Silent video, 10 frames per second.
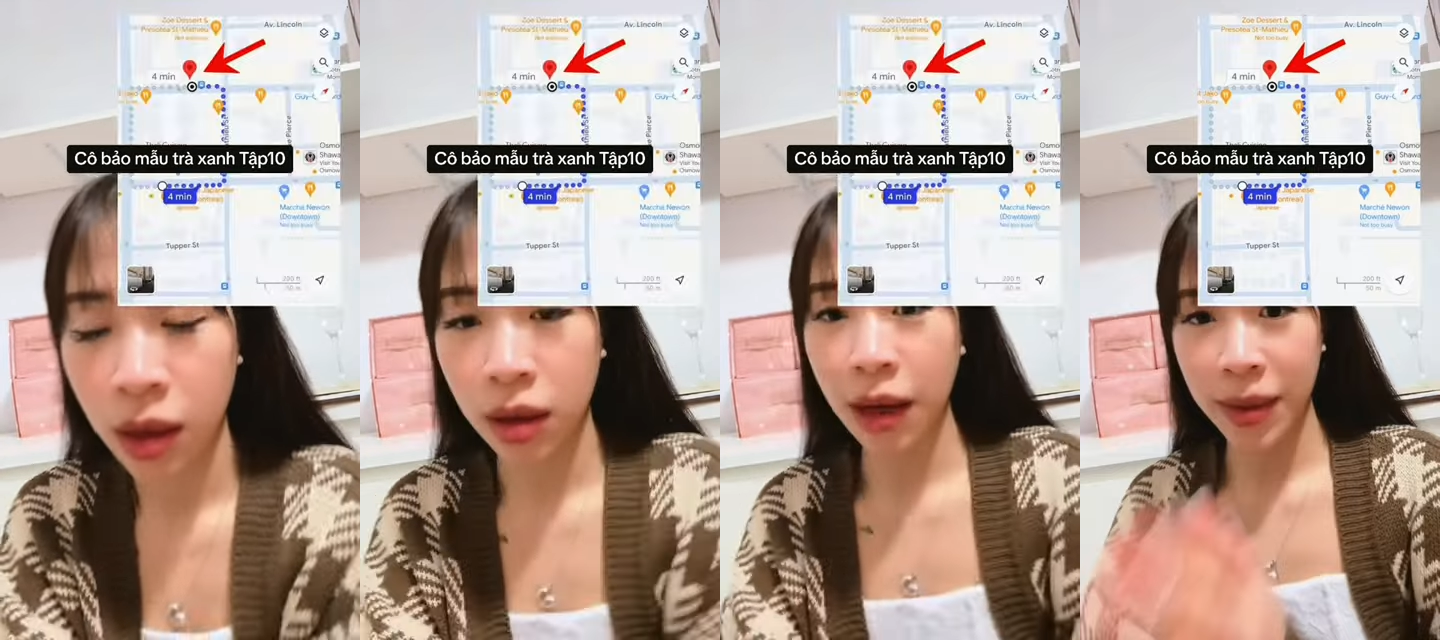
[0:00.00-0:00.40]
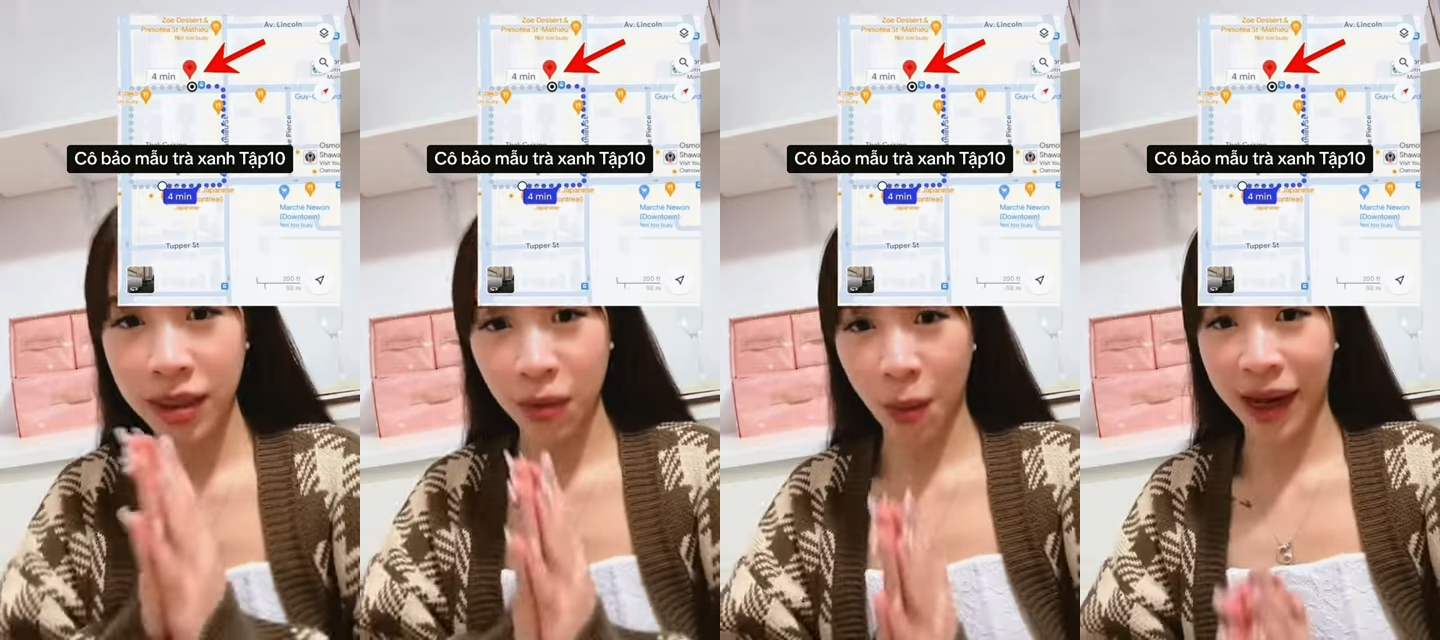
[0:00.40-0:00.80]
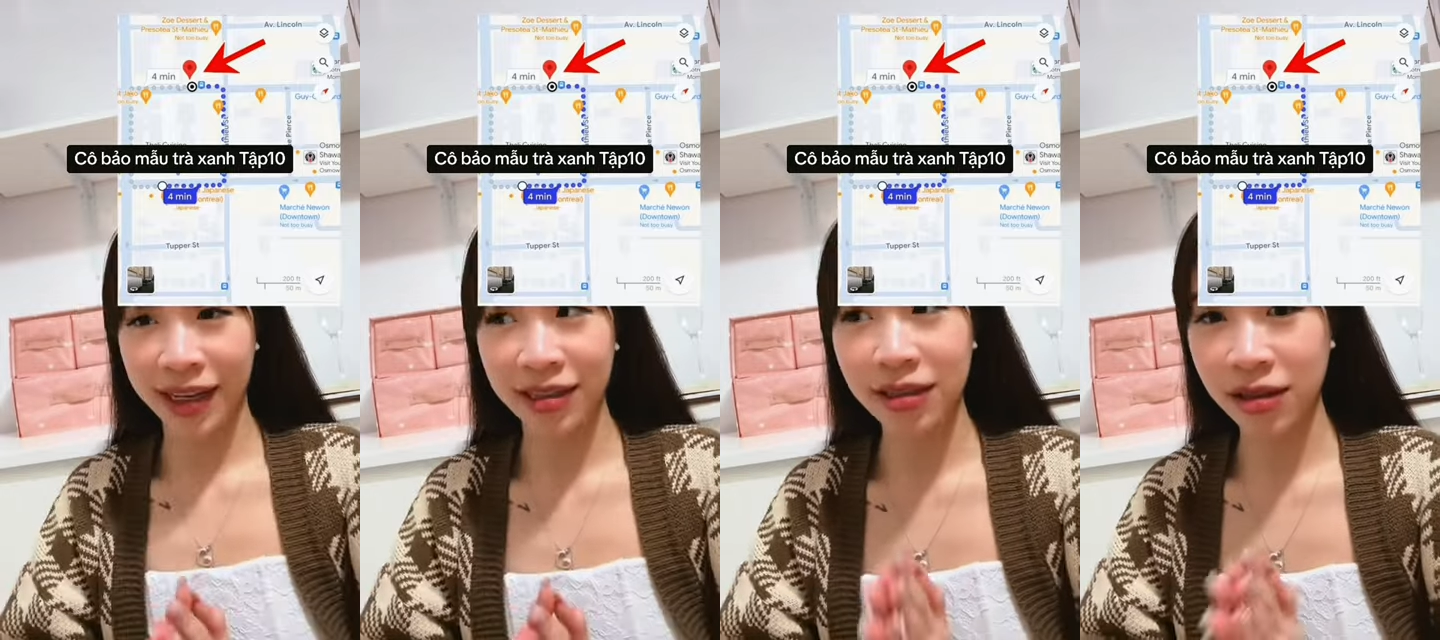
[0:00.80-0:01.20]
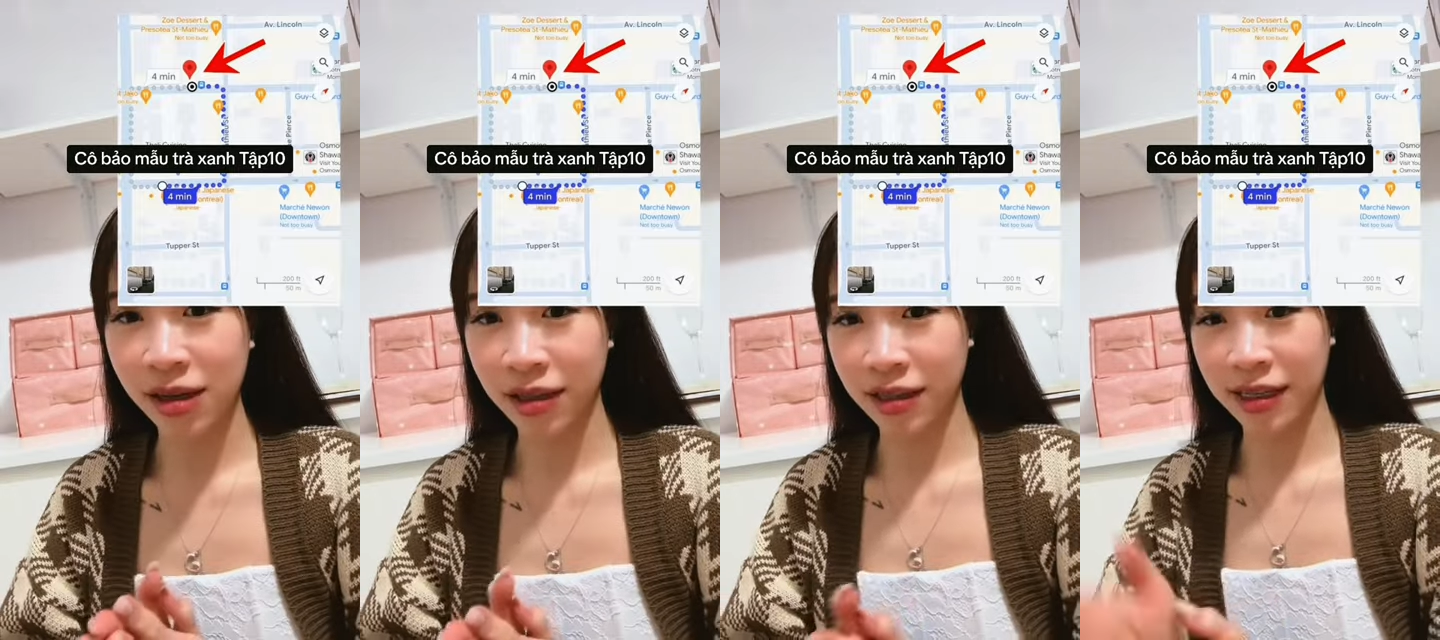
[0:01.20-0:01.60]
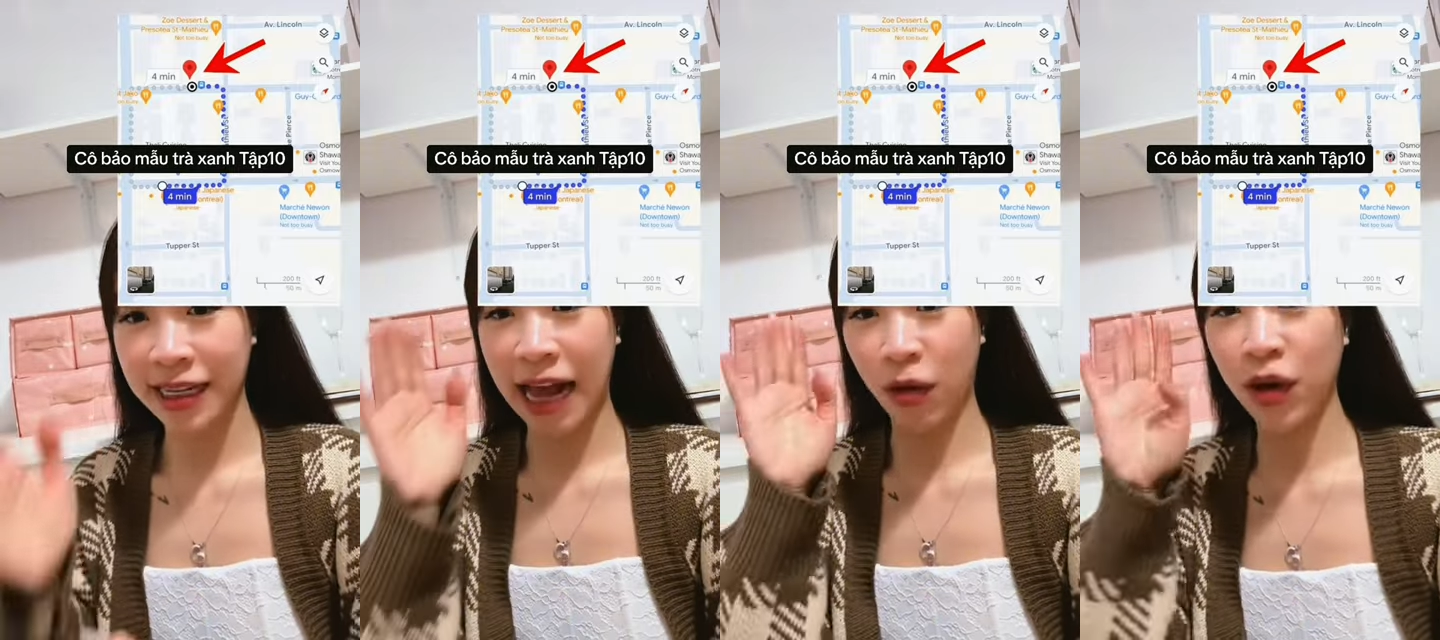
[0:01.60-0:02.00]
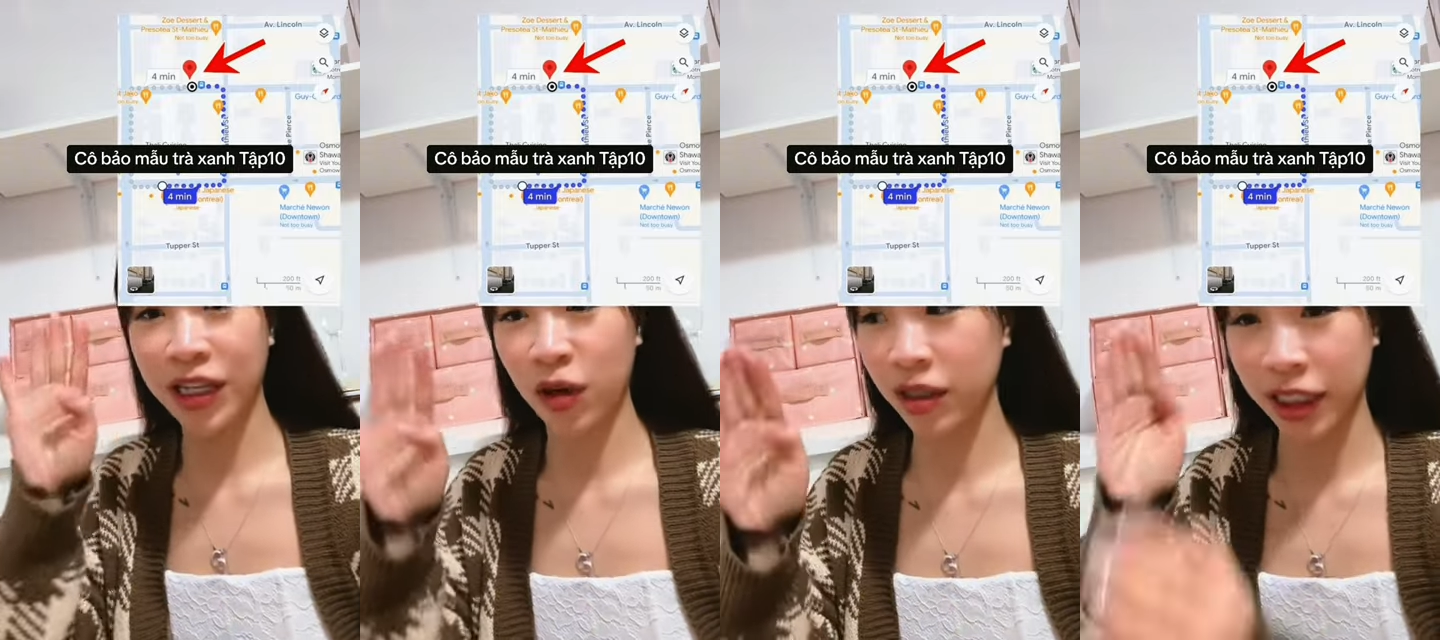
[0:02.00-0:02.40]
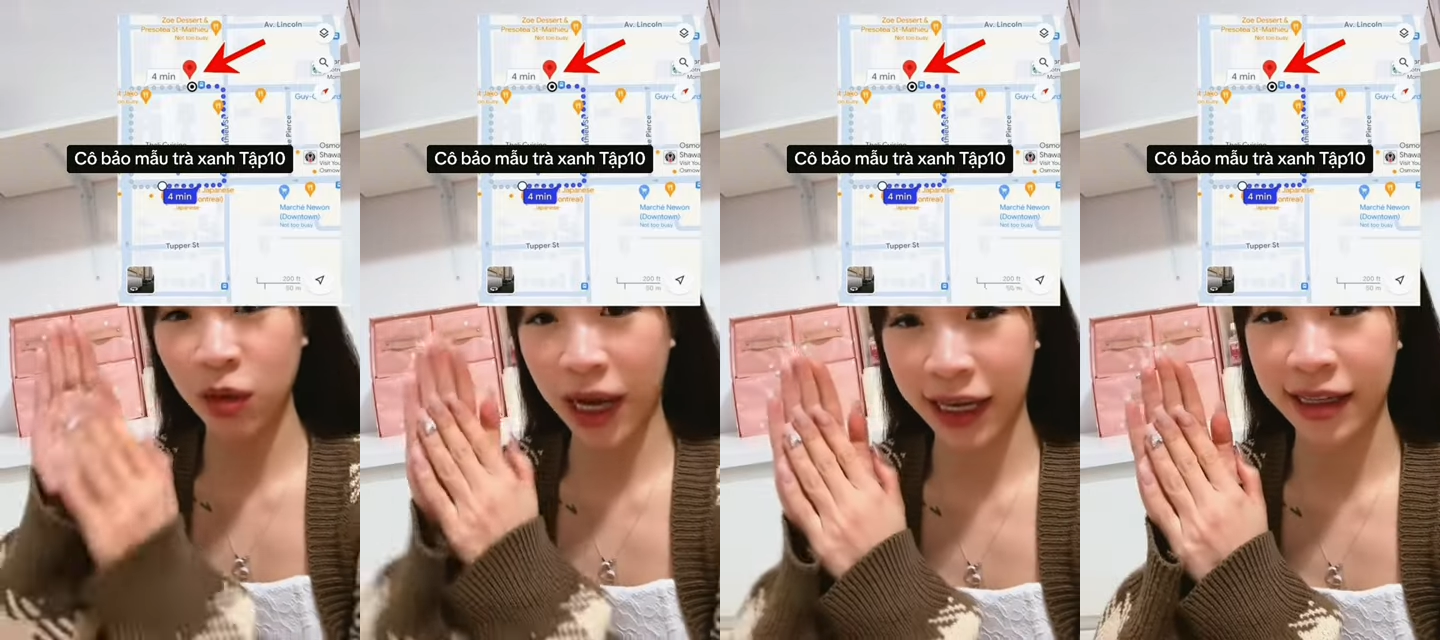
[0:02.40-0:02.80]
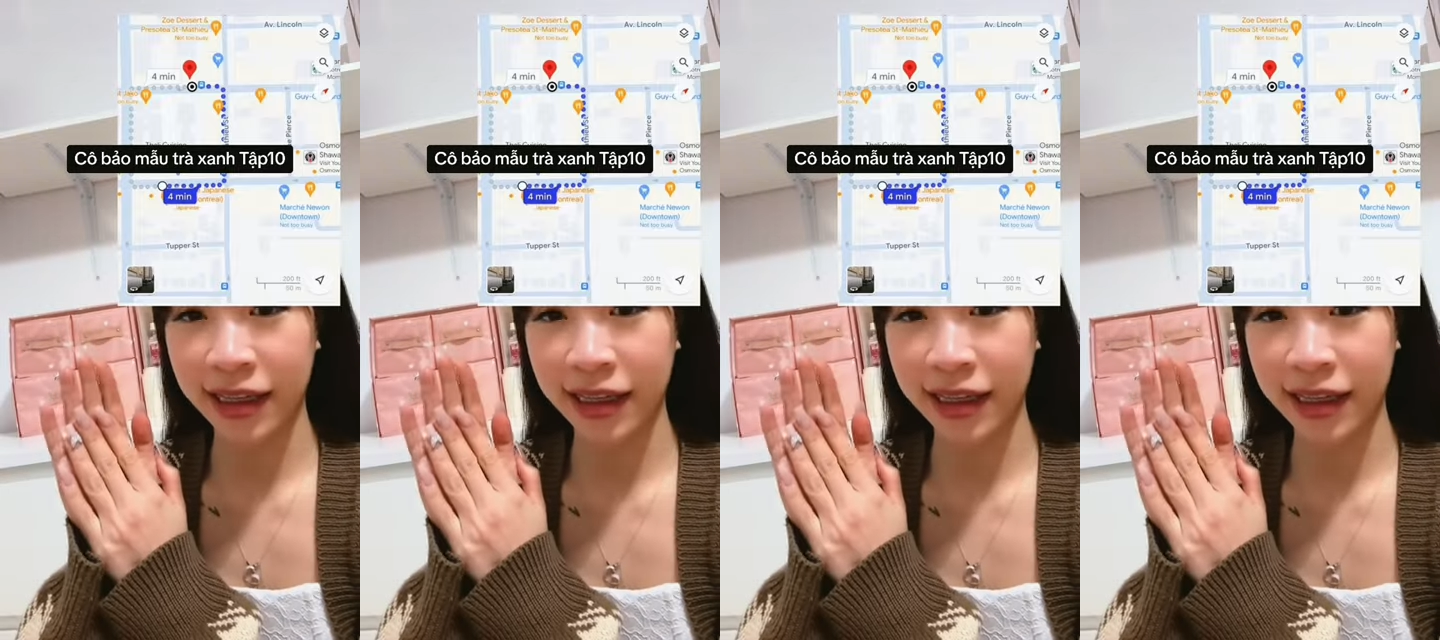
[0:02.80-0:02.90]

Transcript: tức là bây giờ bọn mày cứ tưởng tượng nhà của con thì nó ở cái chỗ này